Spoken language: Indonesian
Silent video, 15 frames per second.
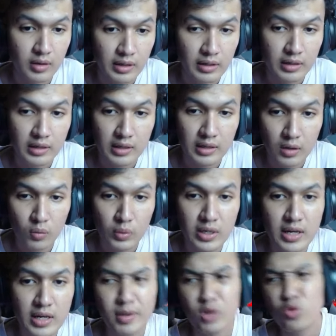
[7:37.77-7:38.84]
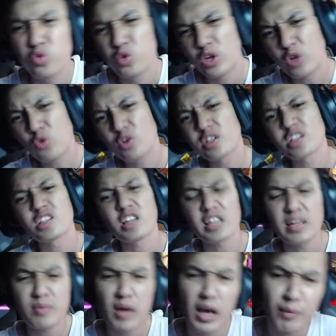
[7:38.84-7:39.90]
ininya wind damage aduh ini gue nyesek
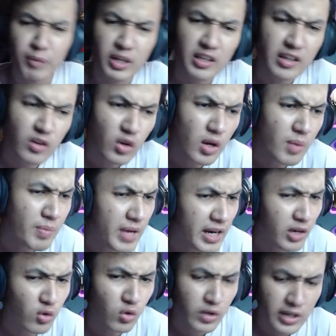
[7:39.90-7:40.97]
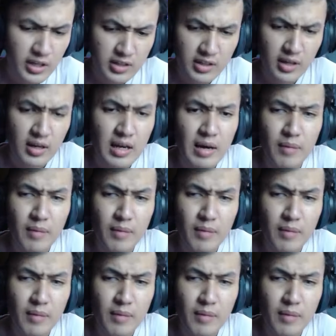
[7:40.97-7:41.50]
nih mengupgrade ini udah biarin dulu ya guys ya